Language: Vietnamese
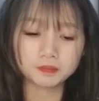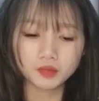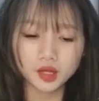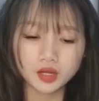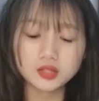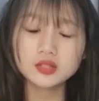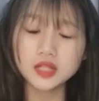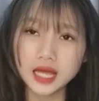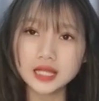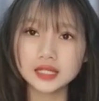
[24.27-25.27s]
uh, như
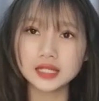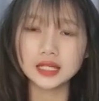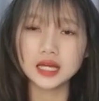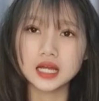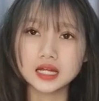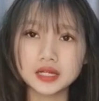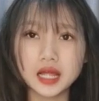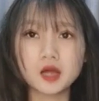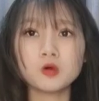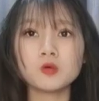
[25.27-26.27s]
thế thì
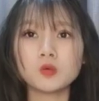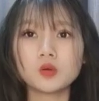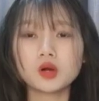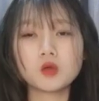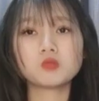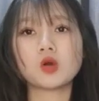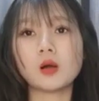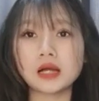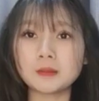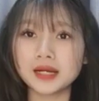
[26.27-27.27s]
nếu không có
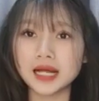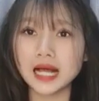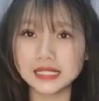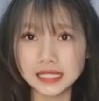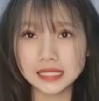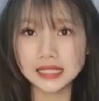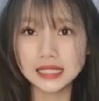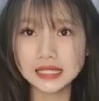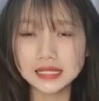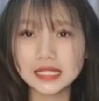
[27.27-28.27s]
camera hành trình
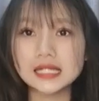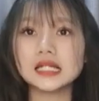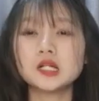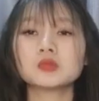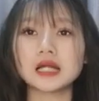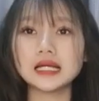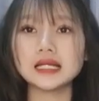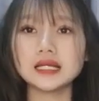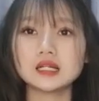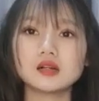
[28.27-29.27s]
thì lúc đấy
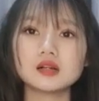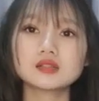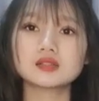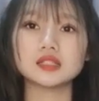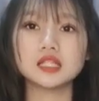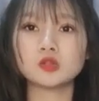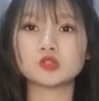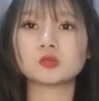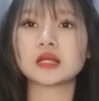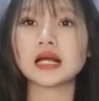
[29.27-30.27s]
hướng xử lý của
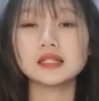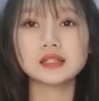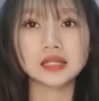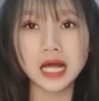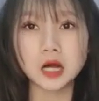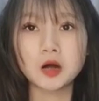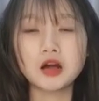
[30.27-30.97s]
chúng ta như thế nào?